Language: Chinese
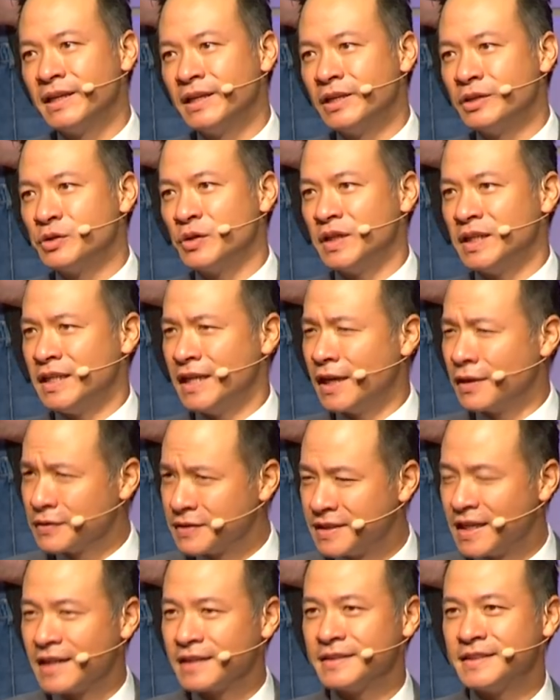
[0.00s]
所以你要
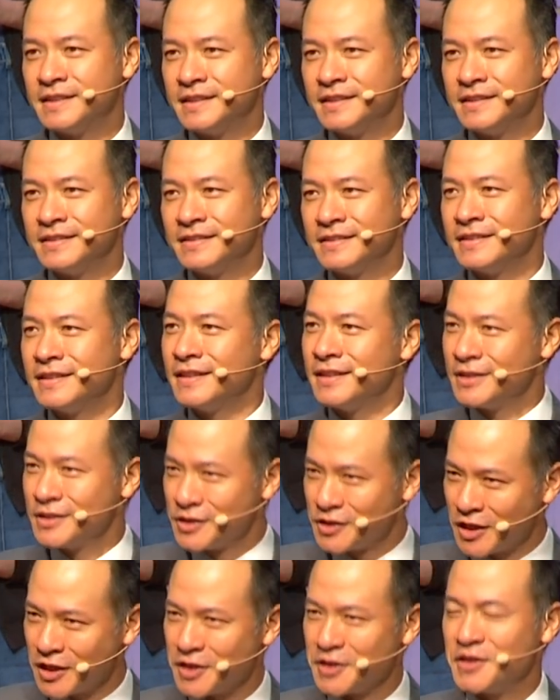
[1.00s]
相信，
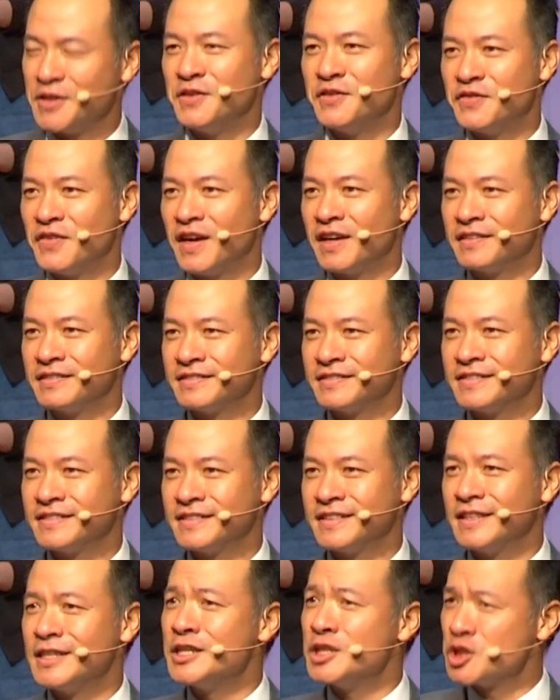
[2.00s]
这个地方，
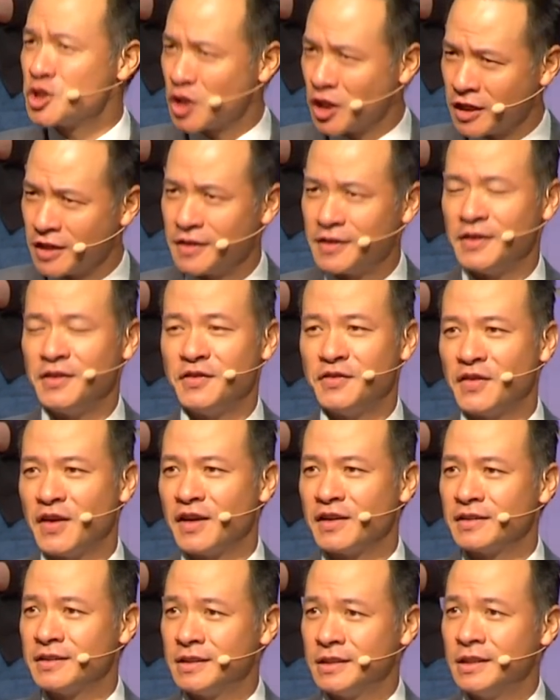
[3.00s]
这个地
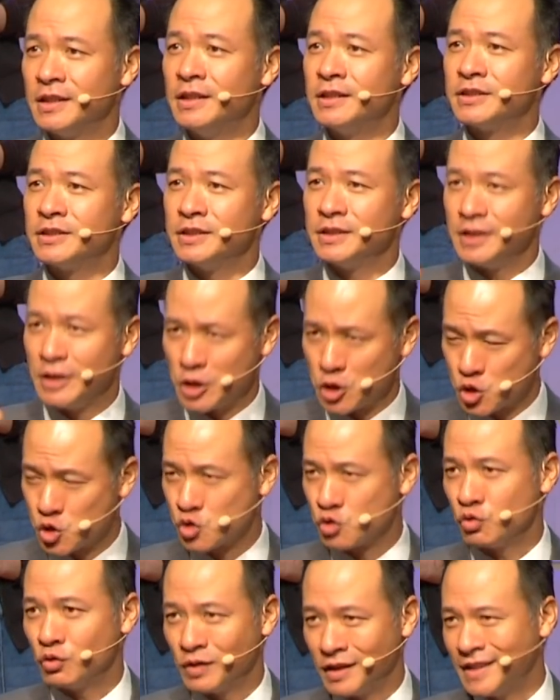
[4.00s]
方是你
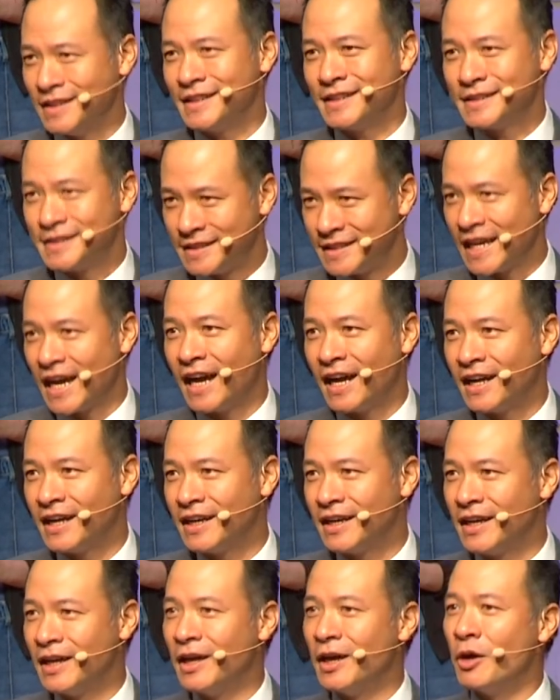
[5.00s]
属灵的家，
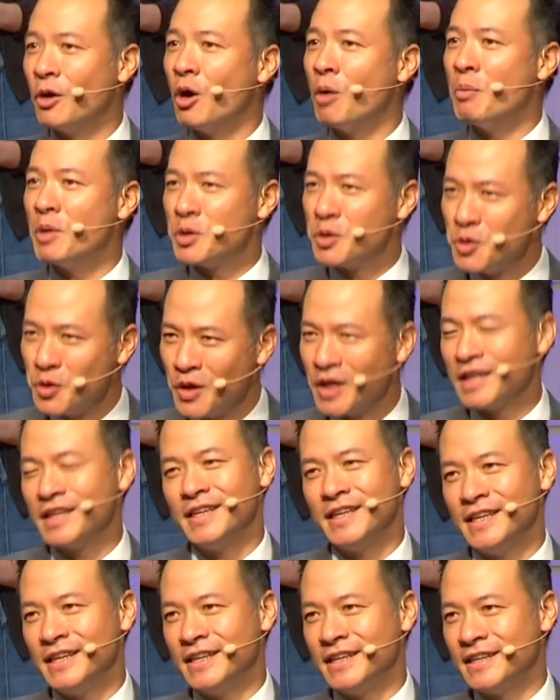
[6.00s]
我们愿
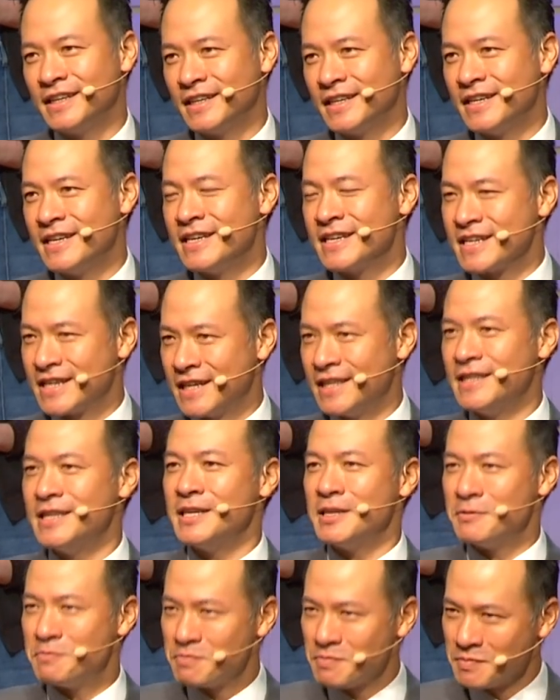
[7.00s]
意跟
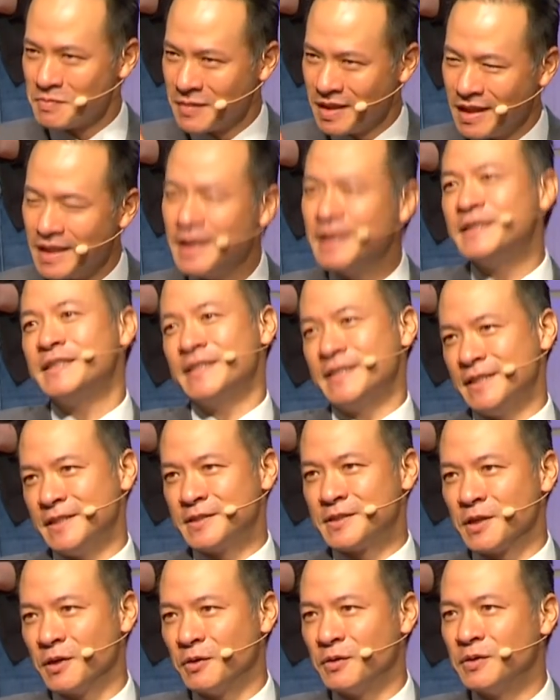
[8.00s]
你一起
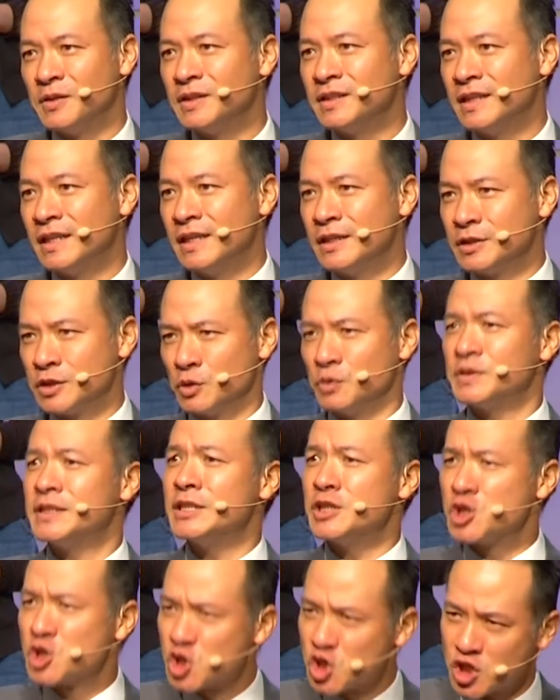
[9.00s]
走，走
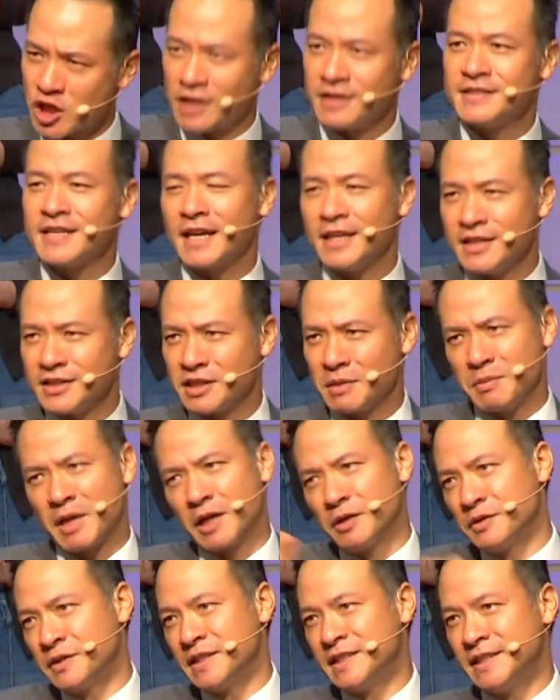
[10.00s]
进神在你身
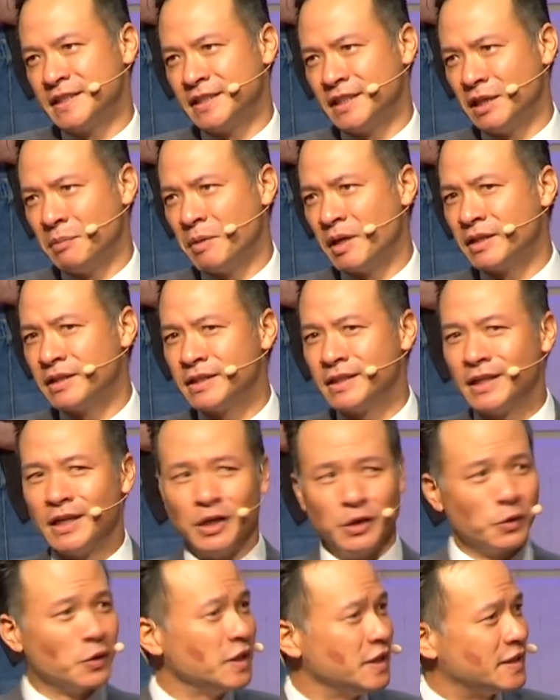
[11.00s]
上的心里面。
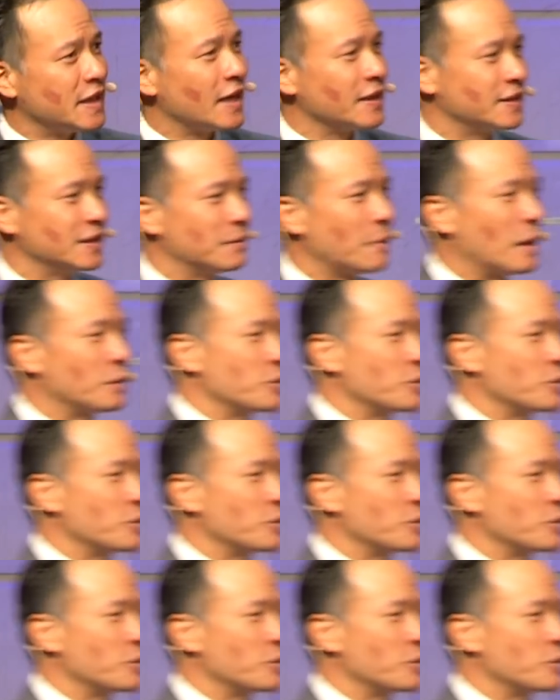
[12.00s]
如果你相信的，把